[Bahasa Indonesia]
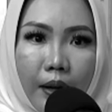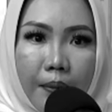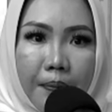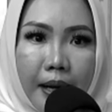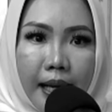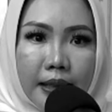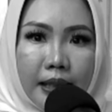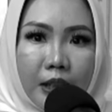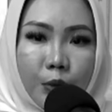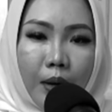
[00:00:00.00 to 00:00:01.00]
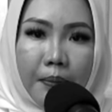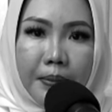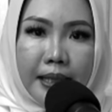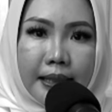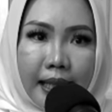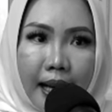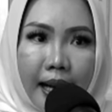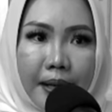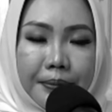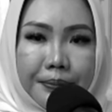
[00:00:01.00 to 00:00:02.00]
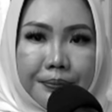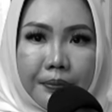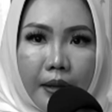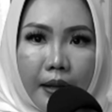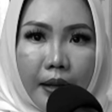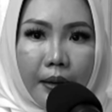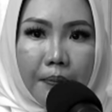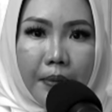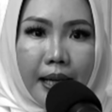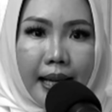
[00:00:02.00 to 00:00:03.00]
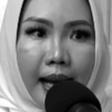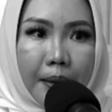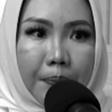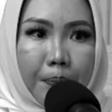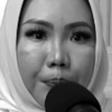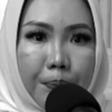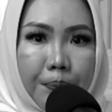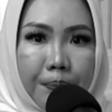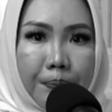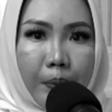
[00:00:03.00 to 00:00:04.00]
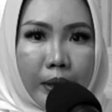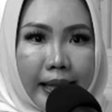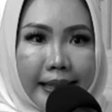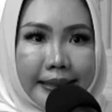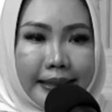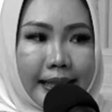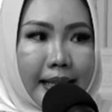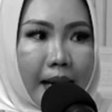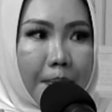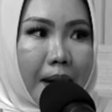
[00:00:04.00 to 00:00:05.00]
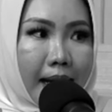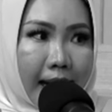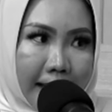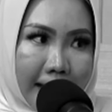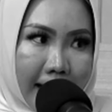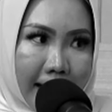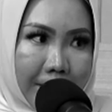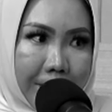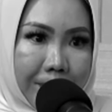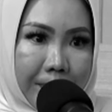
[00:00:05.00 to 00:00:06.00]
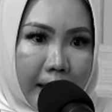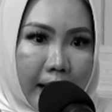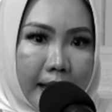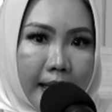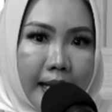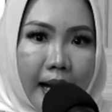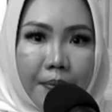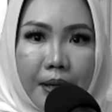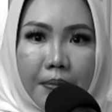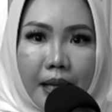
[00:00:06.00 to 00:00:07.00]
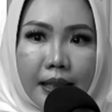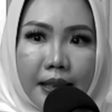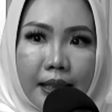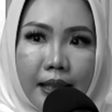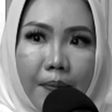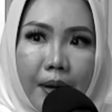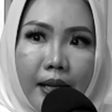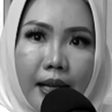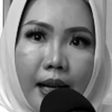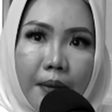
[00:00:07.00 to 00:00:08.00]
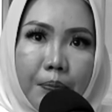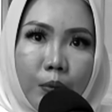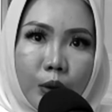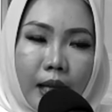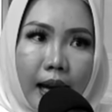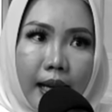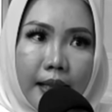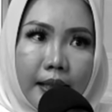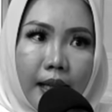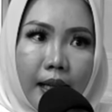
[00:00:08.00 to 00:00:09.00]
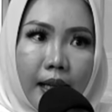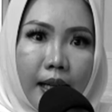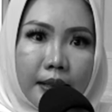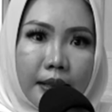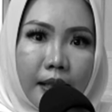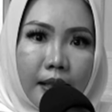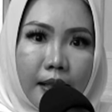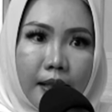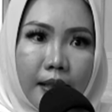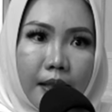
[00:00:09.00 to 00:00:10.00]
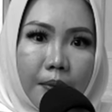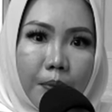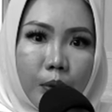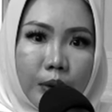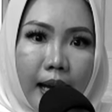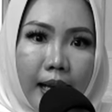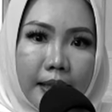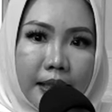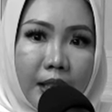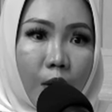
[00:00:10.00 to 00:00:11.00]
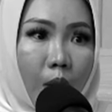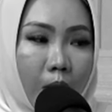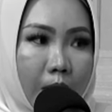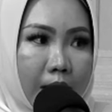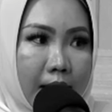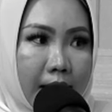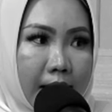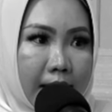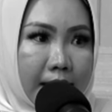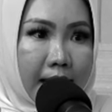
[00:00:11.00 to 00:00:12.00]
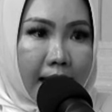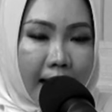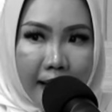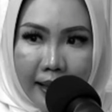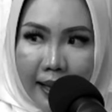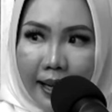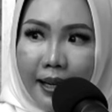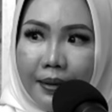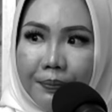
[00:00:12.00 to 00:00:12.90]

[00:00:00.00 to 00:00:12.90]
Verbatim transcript: mahasiswa bisa melihat potensi dan bakatnya. Jadi kami bekerja sama dengan perusahaan uh, perusahaan psikolog di Jakarta